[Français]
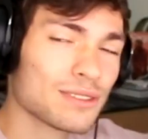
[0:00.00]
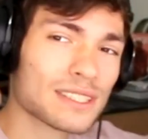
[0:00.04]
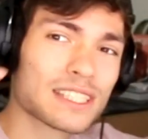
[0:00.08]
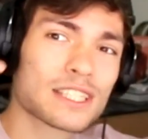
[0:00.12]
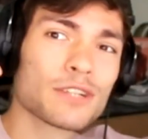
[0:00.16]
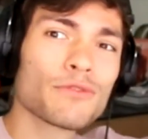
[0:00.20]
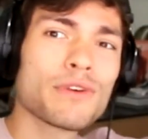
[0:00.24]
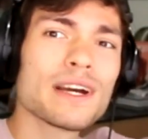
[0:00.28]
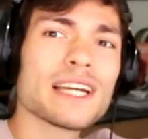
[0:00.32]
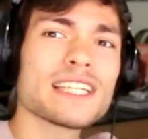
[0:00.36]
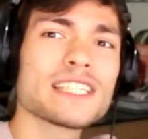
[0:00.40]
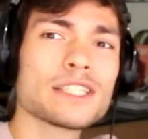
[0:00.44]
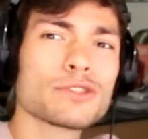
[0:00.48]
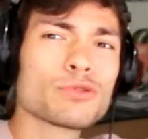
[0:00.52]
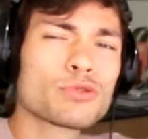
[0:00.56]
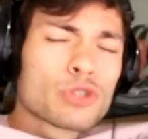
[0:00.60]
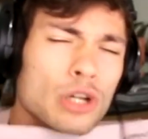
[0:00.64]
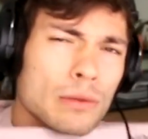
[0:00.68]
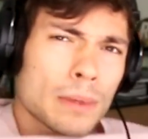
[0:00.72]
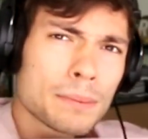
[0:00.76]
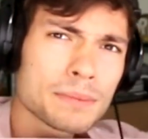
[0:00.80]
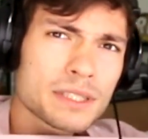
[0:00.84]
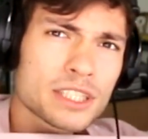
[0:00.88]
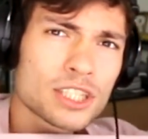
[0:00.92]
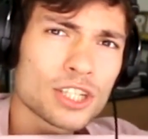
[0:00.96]
Donc si vous voyez que j'ai tout le
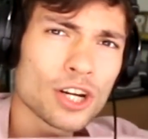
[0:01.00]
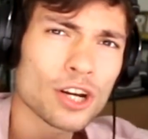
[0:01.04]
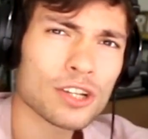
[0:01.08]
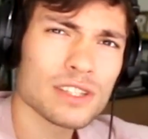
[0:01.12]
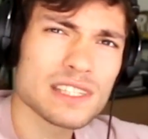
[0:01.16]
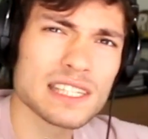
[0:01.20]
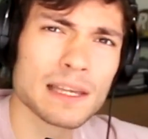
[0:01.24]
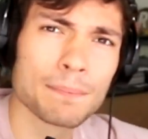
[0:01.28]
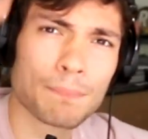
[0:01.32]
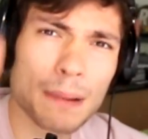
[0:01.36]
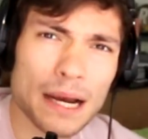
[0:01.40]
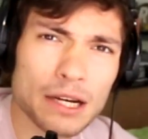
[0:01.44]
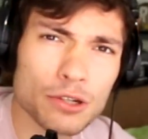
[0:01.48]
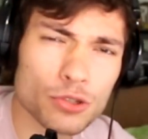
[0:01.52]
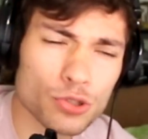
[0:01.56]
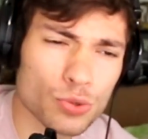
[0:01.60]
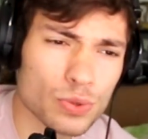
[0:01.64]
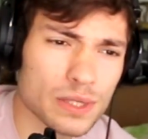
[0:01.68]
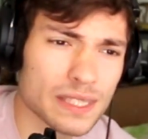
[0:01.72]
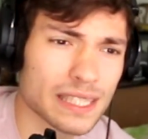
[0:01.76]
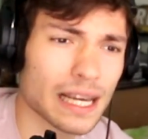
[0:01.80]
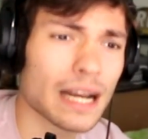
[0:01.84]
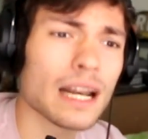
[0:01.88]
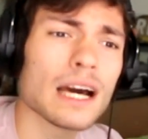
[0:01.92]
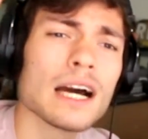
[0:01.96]
temps le même t-shirt, c'est pas que je
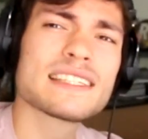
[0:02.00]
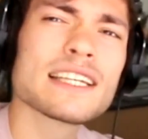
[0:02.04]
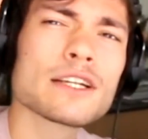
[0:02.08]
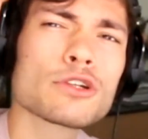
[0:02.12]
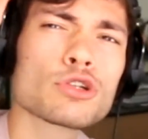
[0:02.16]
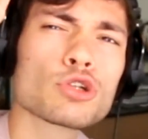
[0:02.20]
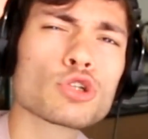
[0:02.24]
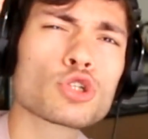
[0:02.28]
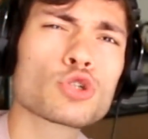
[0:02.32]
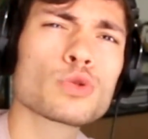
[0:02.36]
suis sale, c'est que je